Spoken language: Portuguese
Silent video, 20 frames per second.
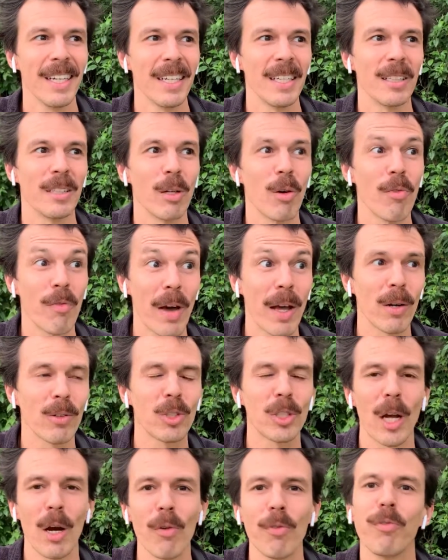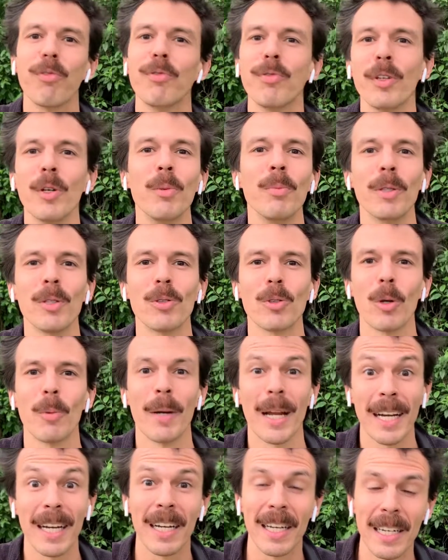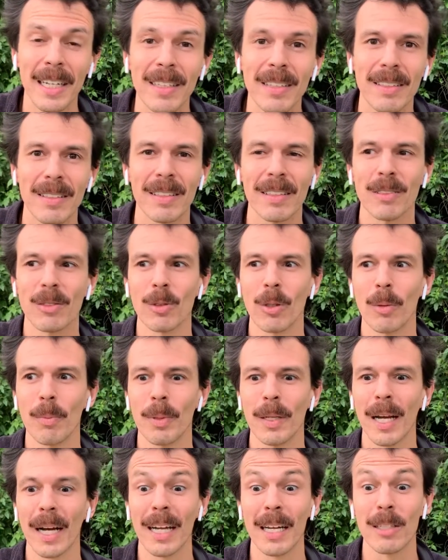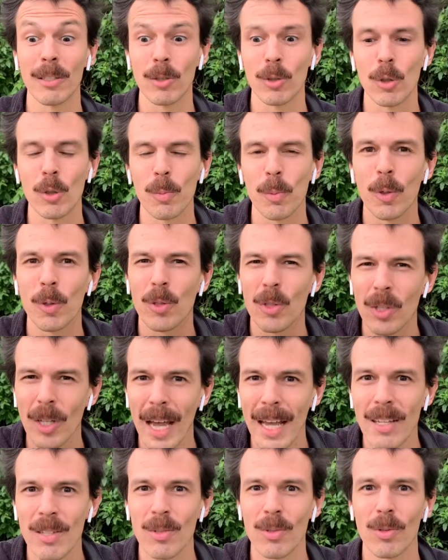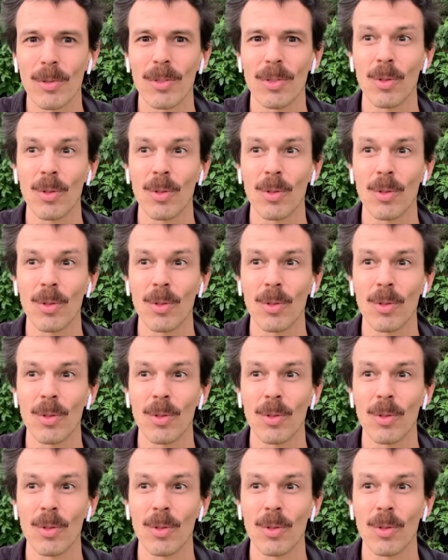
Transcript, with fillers: Então, Veluche é um filme sobre a crise, sobre a crise dos processos,